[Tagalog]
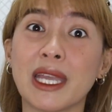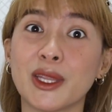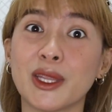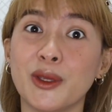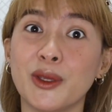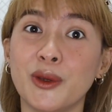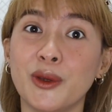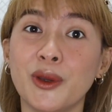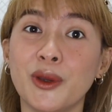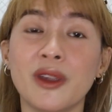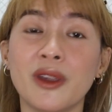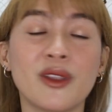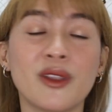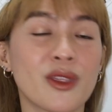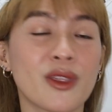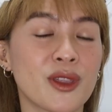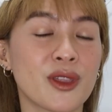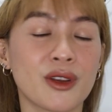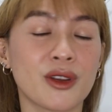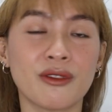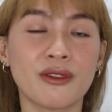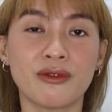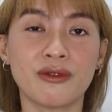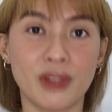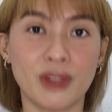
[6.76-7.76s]
back to
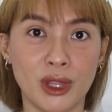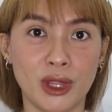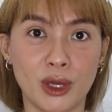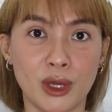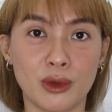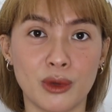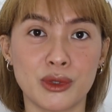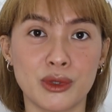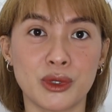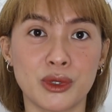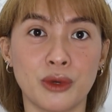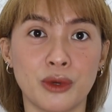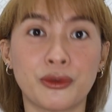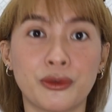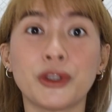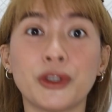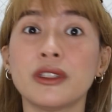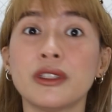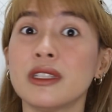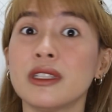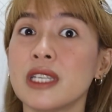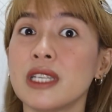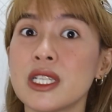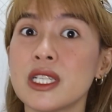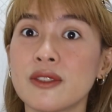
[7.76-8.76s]
another video. So,
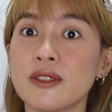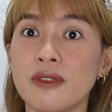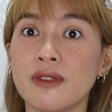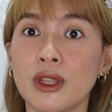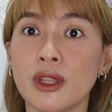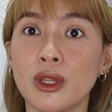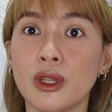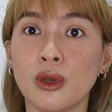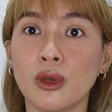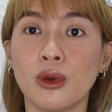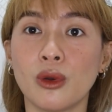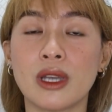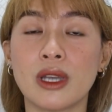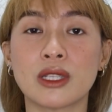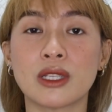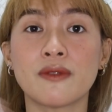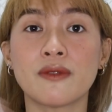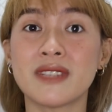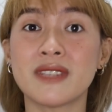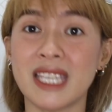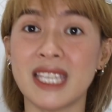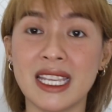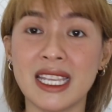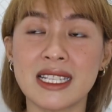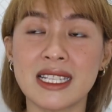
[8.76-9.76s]
for today's video, as
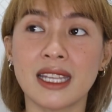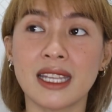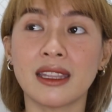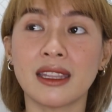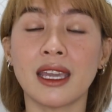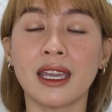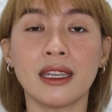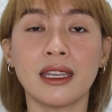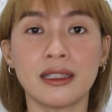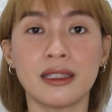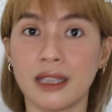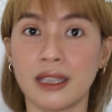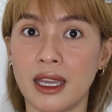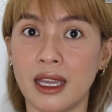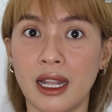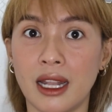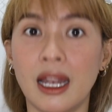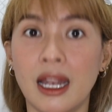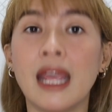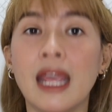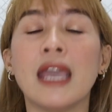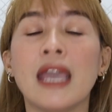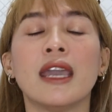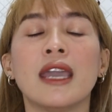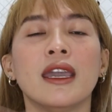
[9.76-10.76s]
I've seen sa
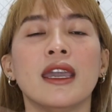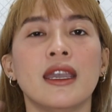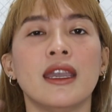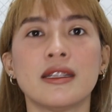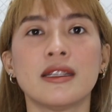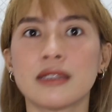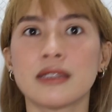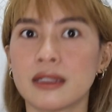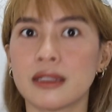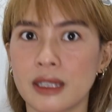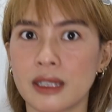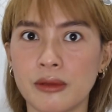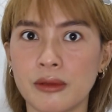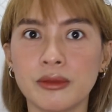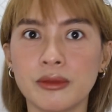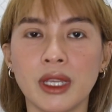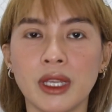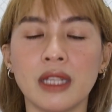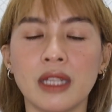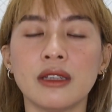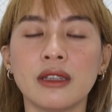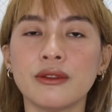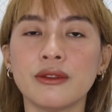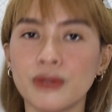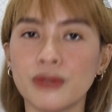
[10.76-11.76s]
title and sa
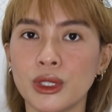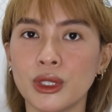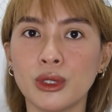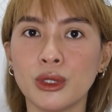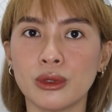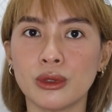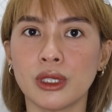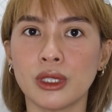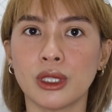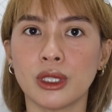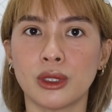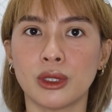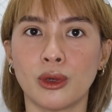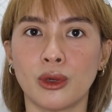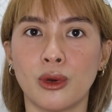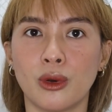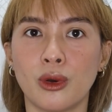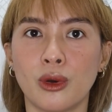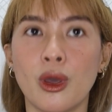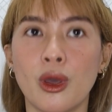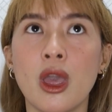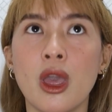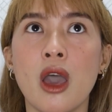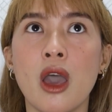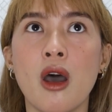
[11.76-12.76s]
thumbnail ng video na
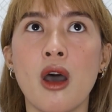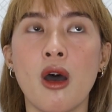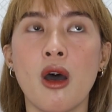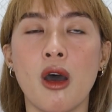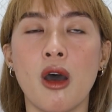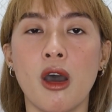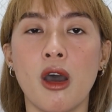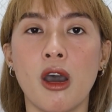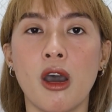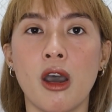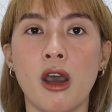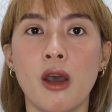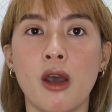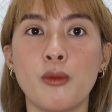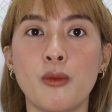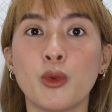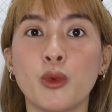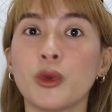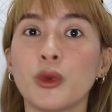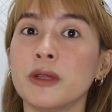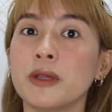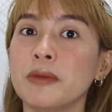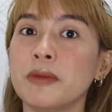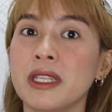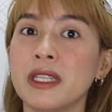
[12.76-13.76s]
to,
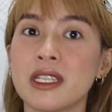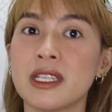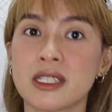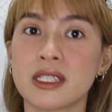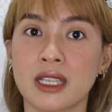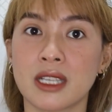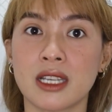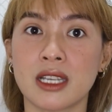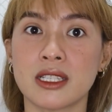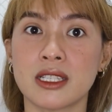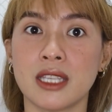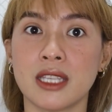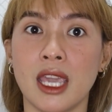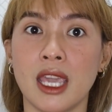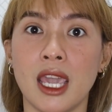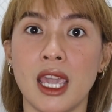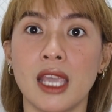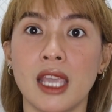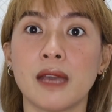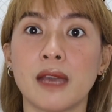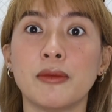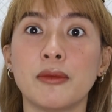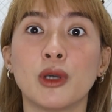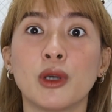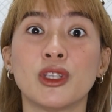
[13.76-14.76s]
um, we will be
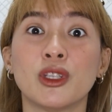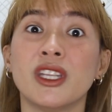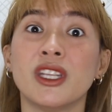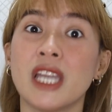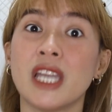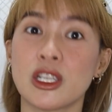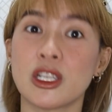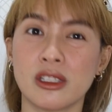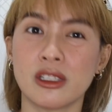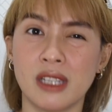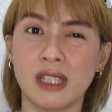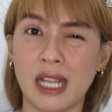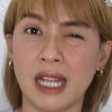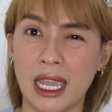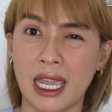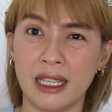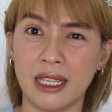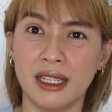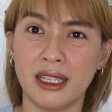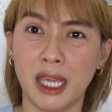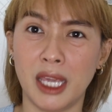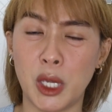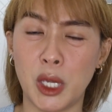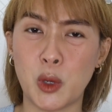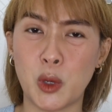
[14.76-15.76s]
discussing about the national
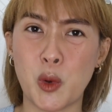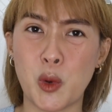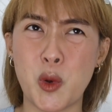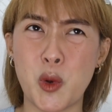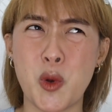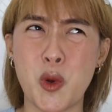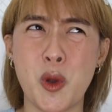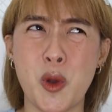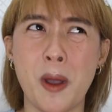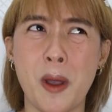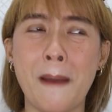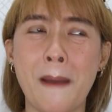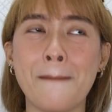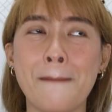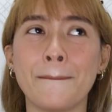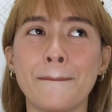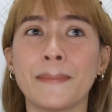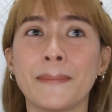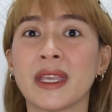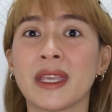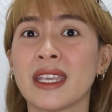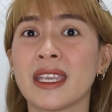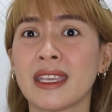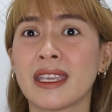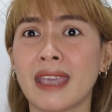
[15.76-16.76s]
ID, kung
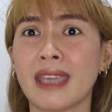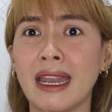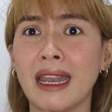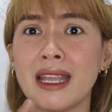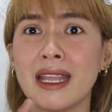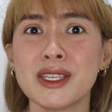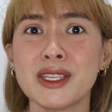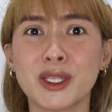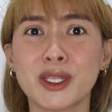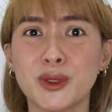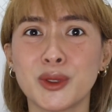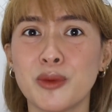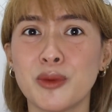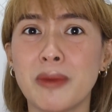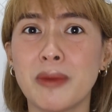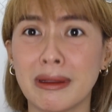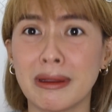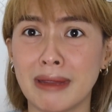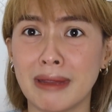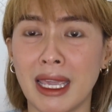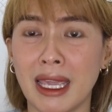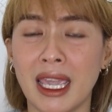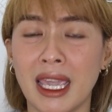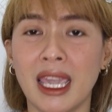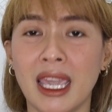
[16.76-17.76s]
kailan siya
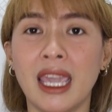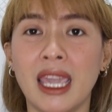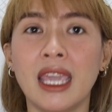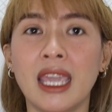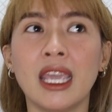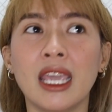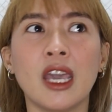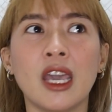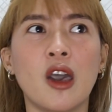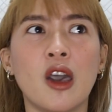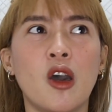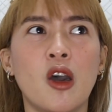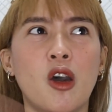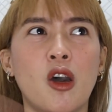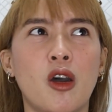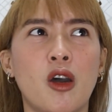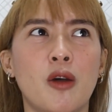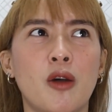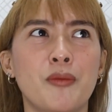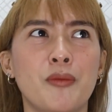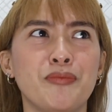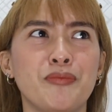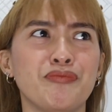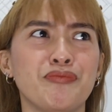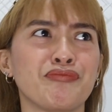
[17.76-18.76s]
dumating,
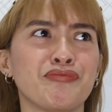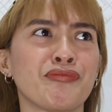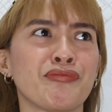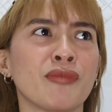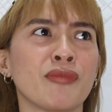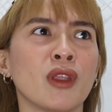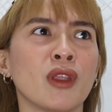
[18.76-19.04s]
um,